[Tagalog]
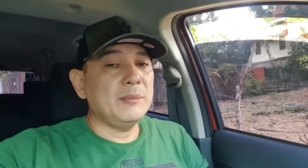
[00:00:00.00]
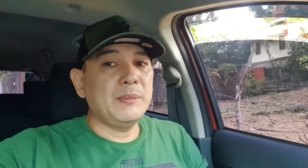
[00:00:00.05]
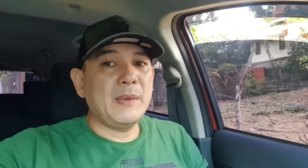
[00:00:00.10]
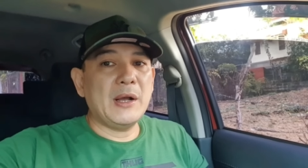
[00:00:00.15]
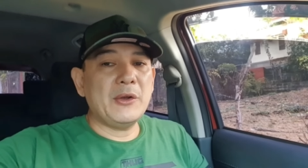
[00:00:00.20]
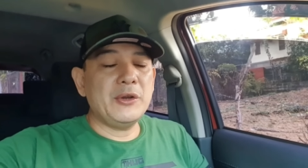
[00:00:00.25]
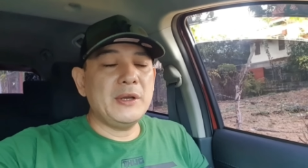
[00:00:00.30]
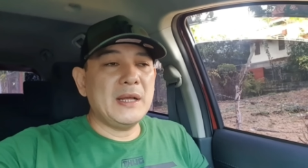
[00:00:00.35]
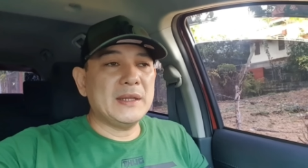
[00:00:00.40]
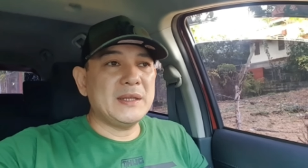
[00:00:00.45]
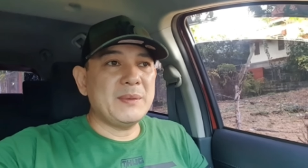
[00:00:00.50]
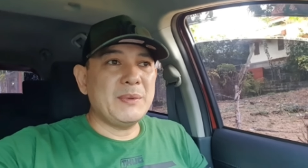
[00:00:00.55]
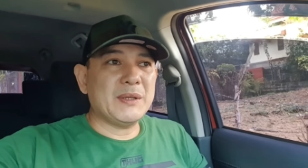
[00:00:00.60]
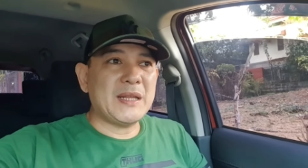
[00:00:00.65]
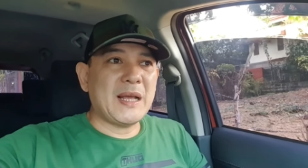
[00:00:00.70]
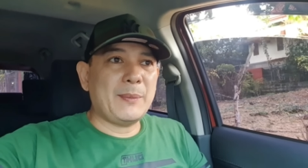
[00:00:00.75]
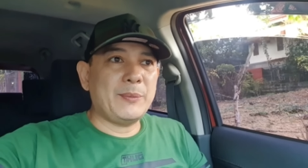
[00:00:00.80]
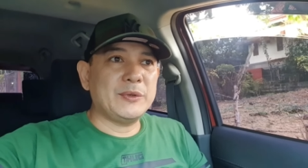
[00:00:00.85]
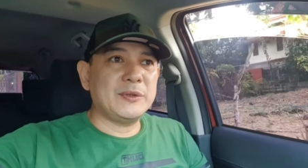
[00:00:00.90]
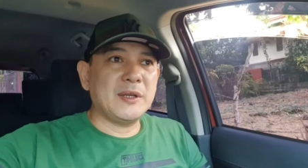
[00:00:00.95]
Bago natin
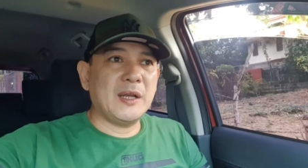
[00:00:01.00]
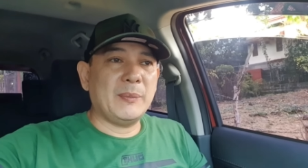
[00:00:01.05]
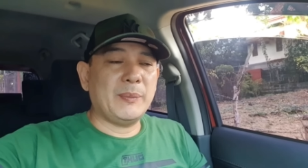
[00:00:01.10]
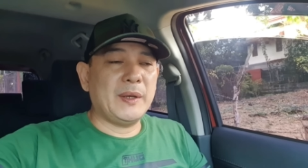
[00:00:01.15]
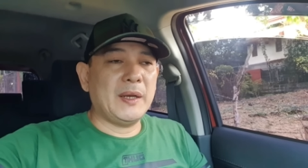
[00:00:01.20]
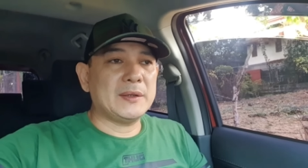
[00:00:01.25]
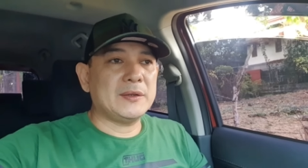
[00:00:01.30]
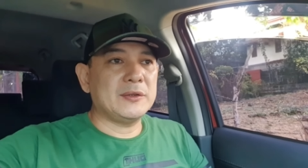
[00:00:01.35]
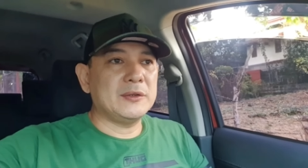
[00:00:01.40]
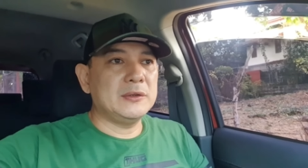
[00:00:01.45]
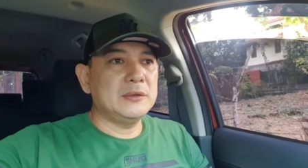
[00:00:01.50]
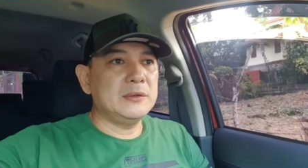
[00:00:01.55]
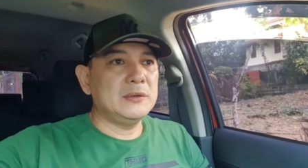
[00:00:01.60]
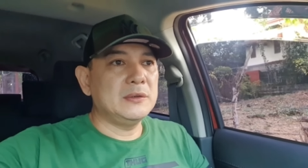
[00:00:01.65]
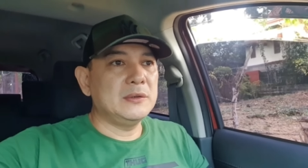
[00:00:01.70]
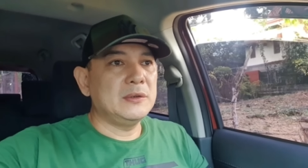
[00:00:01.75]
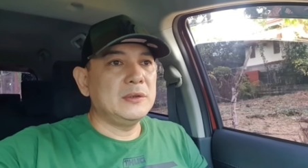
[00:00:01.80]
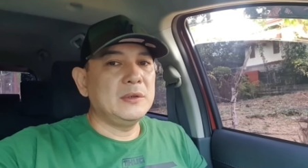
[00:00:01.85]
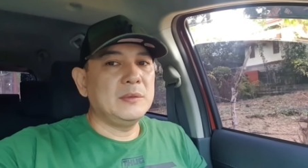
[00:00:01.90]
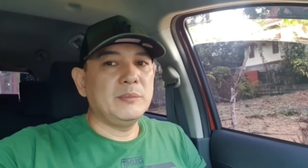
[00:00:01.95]
matapos nga pala to,
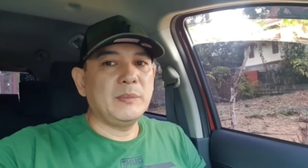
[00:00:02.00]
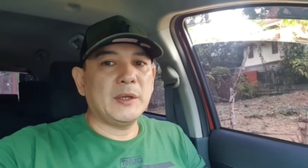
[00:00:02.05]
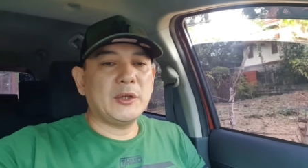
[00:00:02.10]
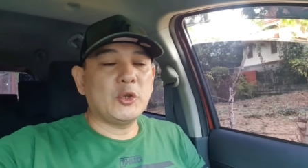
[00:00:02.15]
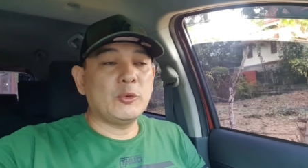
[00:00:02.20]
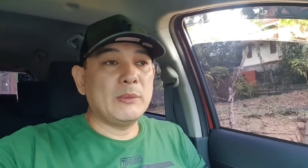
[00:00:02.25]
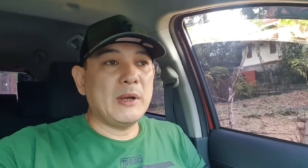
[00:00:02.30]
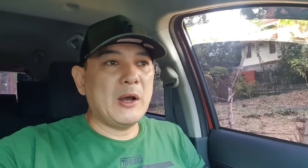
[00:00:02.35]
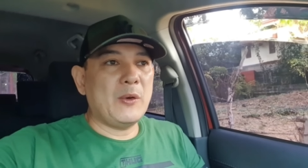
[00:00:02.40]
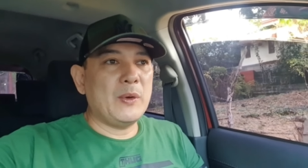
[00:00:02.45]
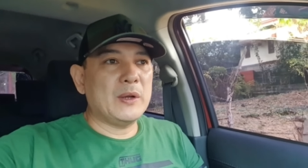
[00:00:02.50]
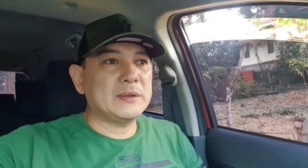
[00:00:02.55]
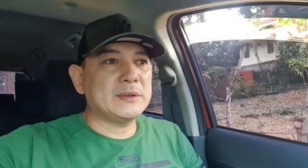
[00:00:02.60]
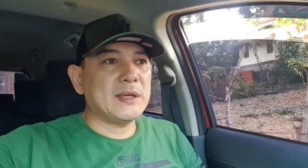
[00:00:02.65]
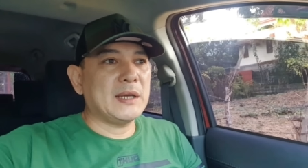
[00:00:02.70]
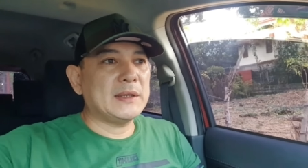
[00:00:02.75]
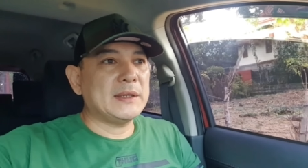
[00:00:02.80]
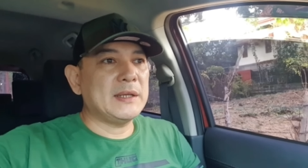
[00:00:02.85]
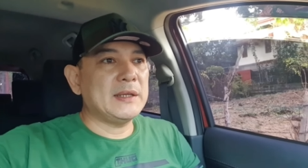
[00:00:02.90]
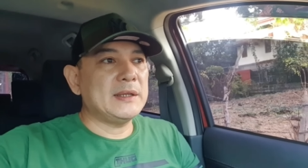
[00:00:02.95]
may tumawag
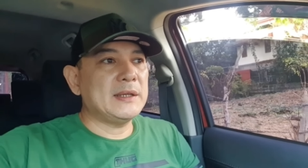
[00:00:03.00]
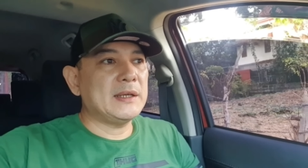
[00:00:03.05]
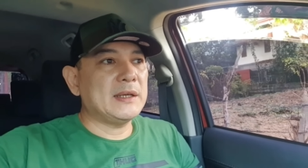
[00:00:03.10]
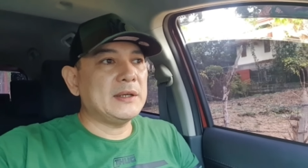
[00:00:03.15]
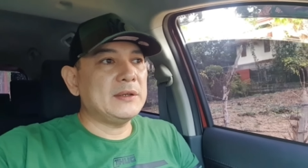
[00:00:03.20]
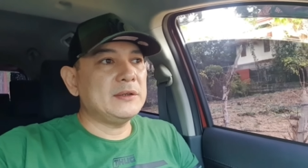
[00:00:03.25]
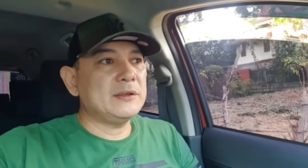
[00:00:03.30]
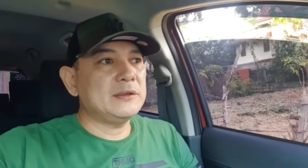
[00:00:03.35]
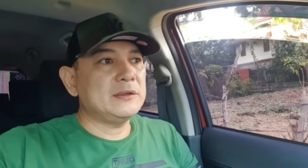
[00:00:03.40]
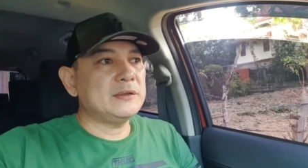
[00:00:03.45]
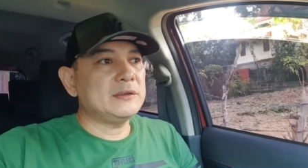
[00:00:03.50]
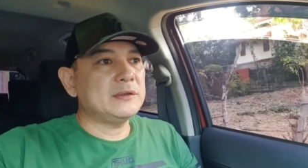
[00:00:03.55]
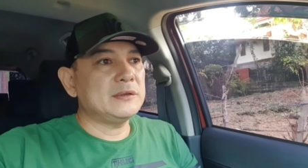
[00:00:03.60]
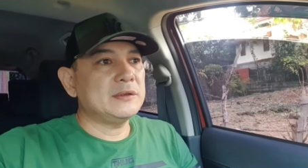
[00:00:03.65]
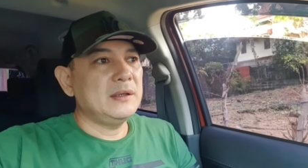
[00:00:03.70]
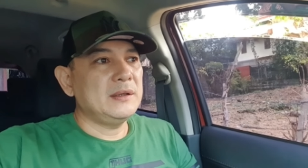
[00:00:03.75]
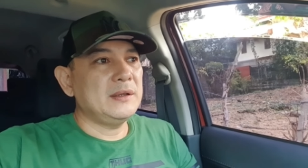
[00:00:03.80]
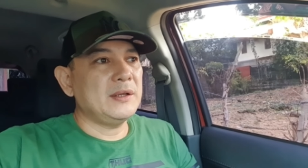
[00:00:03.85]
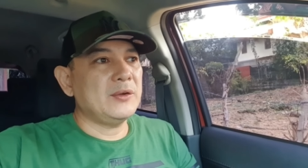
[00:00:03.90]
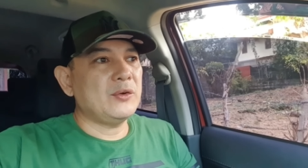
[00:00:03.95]
sa atin na ano no.
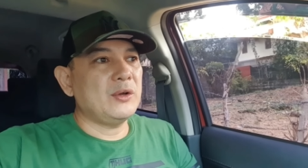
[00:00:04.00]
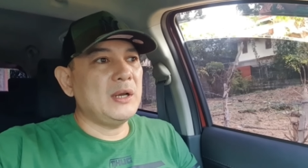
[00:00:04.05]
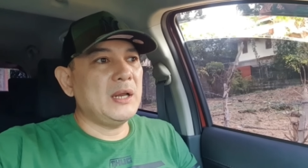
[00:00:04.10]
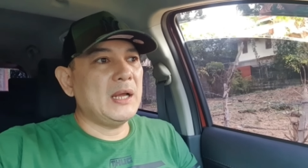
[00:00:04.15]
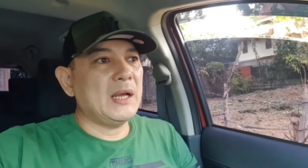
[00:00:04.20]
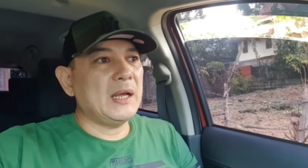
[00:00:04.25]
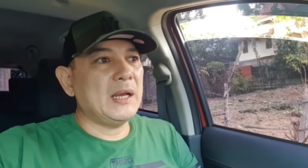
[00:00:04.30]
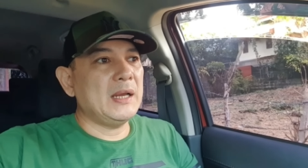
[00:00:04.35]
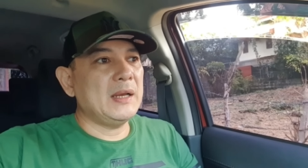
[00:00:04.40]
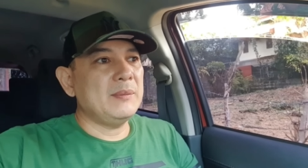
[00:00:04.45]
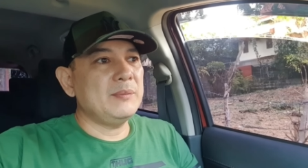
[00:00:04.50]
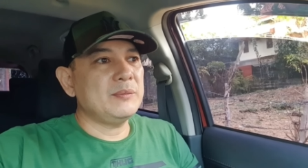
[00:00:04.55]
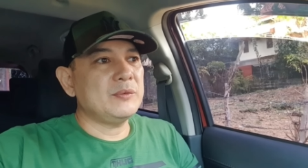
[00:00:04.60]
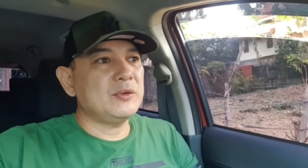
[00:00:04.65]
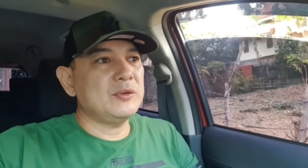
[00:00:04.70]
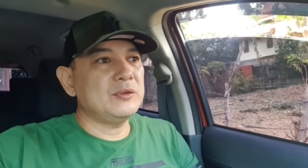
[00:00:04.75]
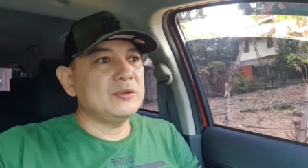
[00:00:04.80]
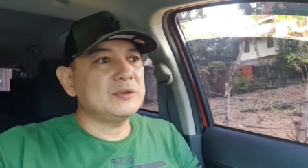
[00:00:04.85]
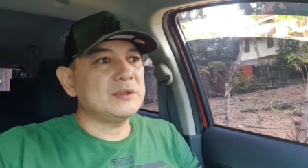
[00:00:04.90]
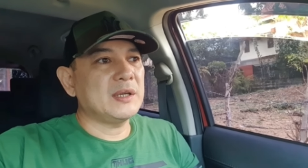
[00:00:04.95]
Hindi ko lang alam
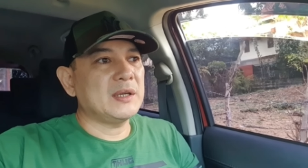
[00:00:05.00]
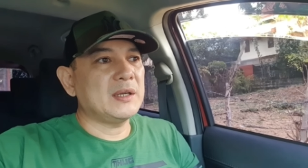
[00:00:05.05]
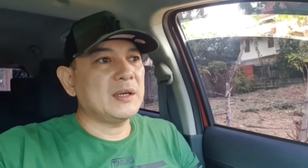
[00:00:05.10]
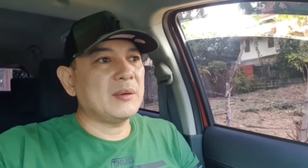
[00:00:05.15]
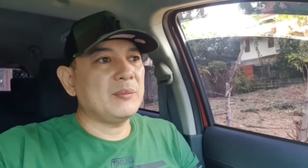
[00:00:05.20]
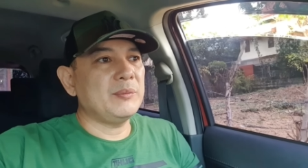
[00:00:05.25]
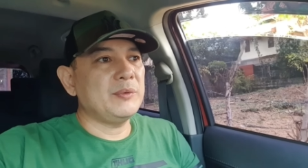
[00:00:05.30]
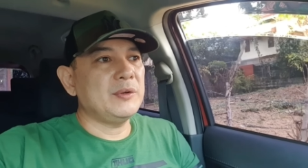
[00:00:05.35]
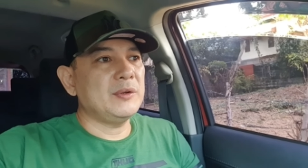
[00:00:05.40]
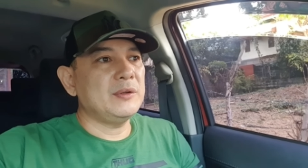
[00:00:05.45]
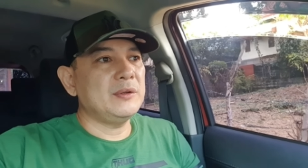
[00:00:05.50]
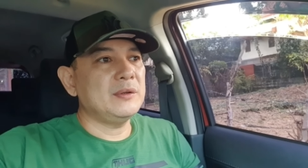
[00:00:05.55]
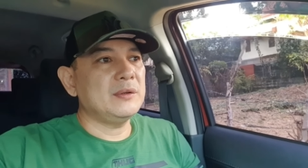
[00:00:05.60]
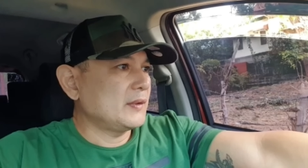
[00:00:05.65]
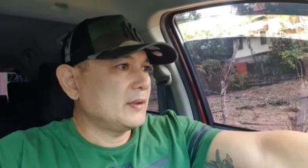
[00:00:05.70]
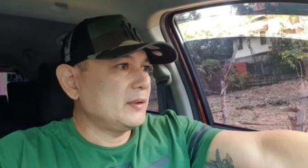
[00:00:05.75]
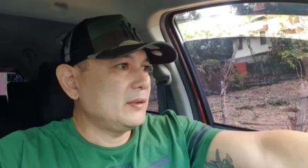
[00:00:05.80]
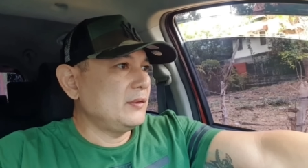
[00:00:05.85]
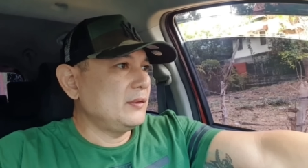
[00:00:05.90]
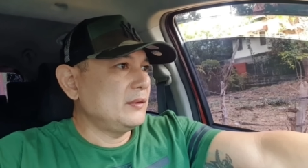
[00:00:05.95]
kung sa Grab 'yon,
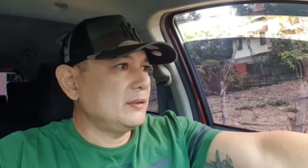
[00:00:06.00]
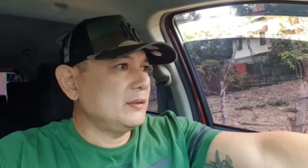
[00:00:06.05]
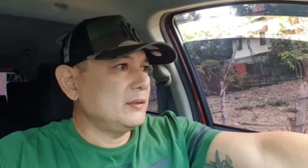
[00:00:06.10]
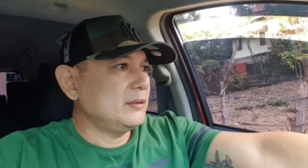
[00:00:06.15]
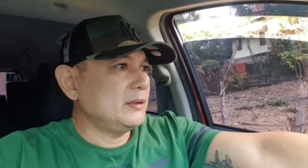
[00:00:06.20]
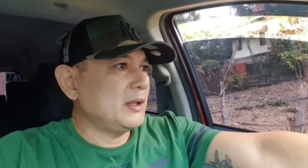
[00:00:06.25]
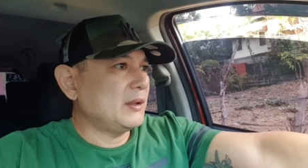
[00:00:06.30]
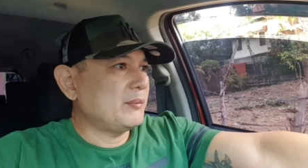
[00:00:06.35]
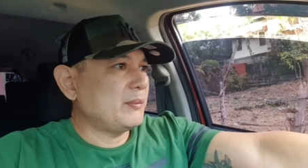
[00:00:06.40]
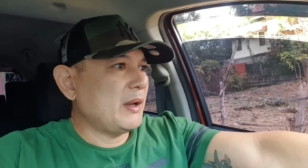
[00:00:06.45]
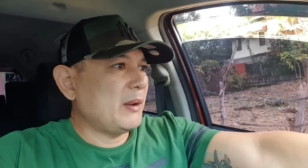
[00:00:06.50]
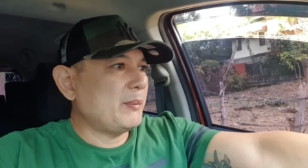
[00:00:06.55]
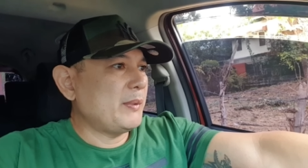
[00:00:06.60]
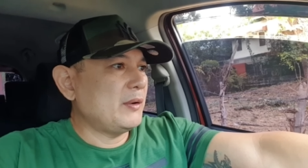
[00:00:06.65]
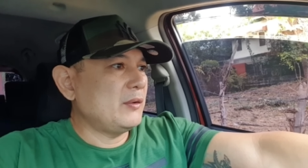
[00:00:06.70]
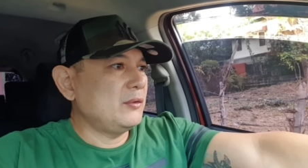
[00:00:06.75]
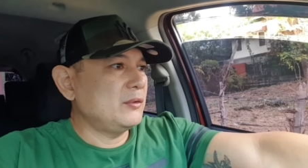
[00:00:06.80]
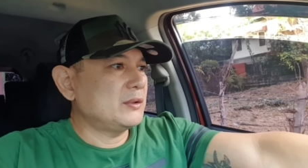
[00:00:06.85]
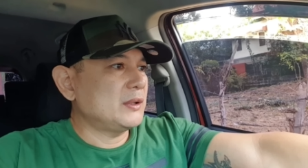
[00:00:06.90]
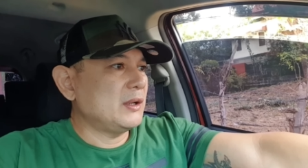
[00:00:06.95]
oh. yung
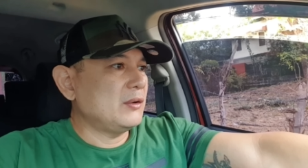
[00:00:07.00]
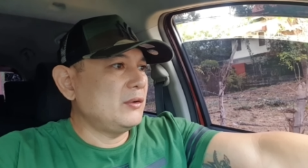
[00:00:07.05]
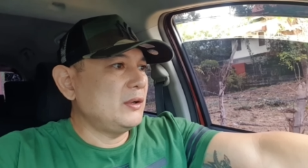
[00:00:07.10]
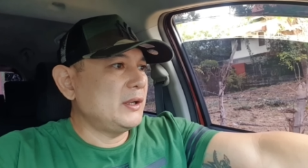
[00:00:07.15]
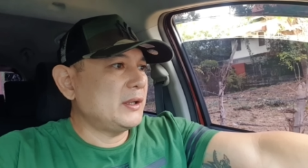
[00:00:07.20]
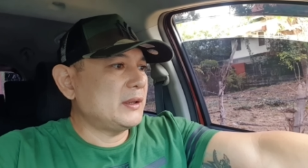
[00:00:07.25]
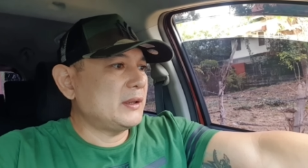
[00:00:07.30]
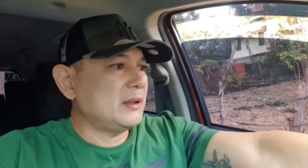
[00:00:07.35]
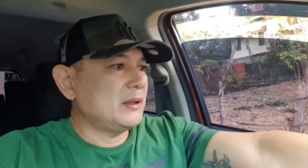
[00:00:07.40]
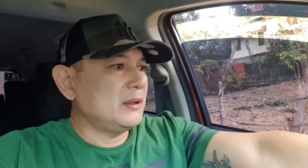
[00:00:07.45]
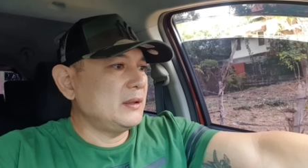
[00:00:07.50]
nagpapautang ulit.